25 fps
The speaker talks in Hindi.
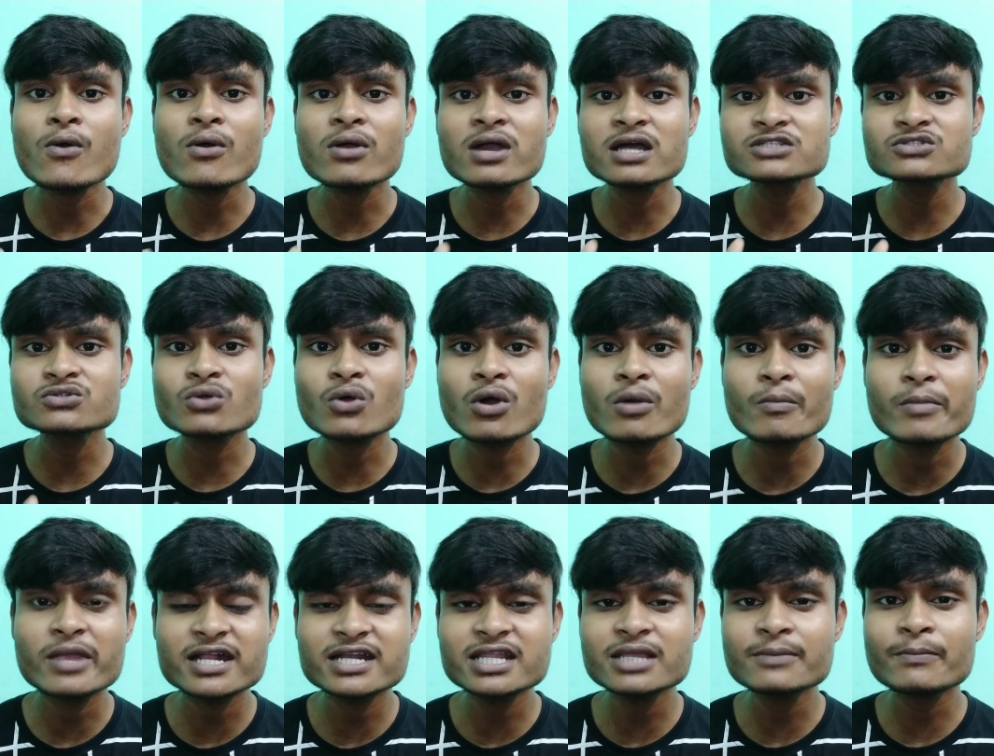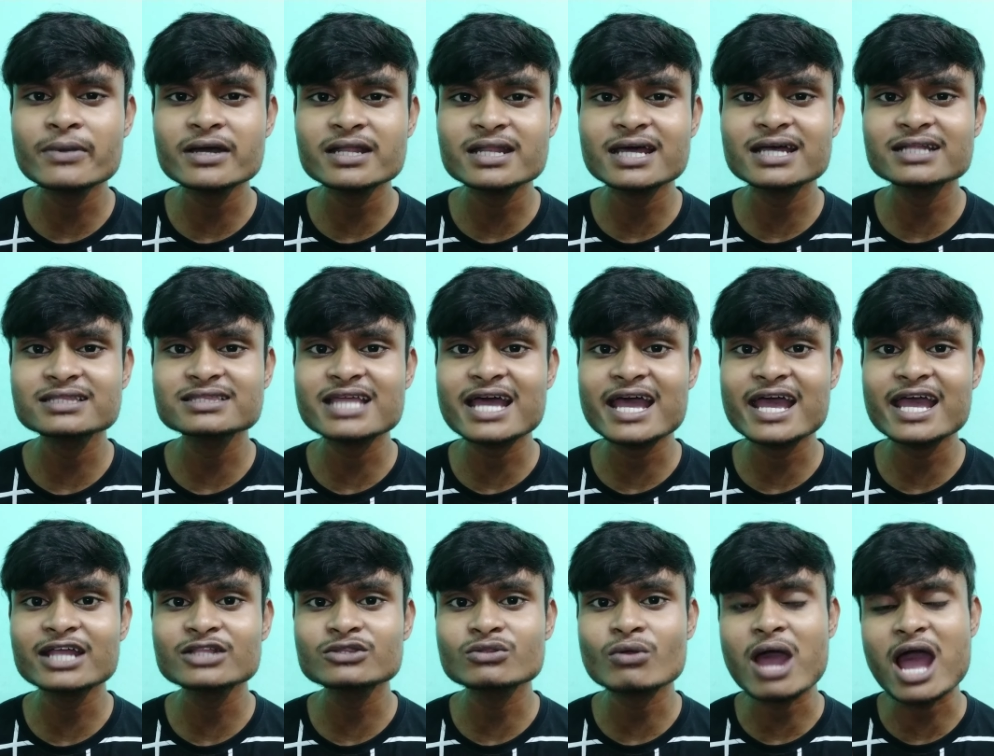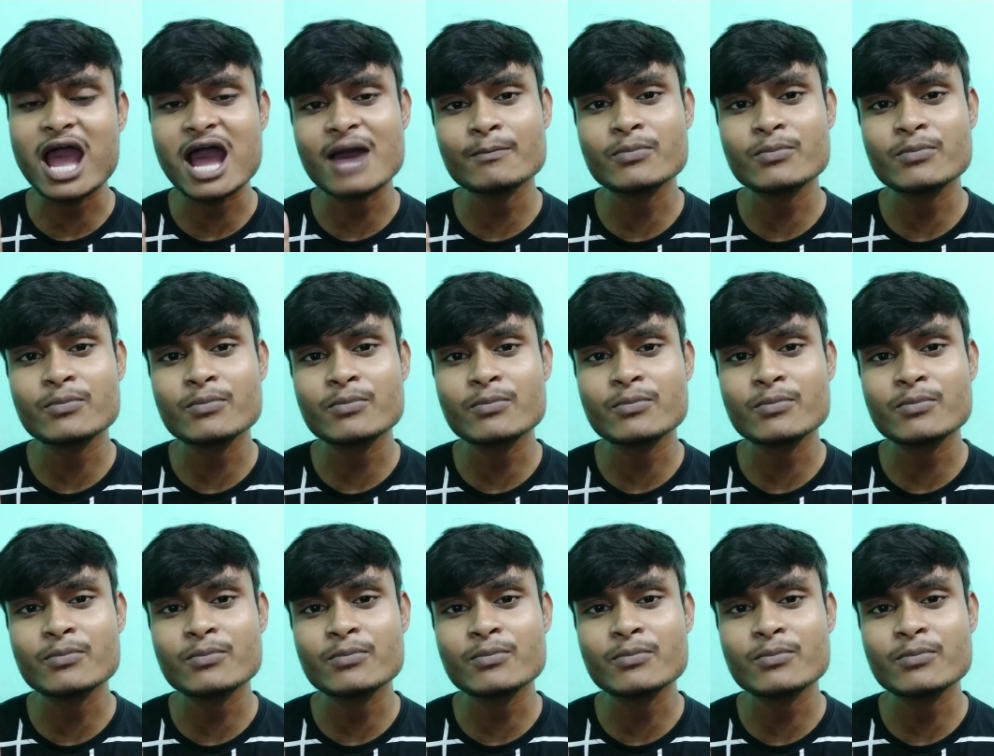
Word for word: फोकस कॉमेडी पर रहता है तो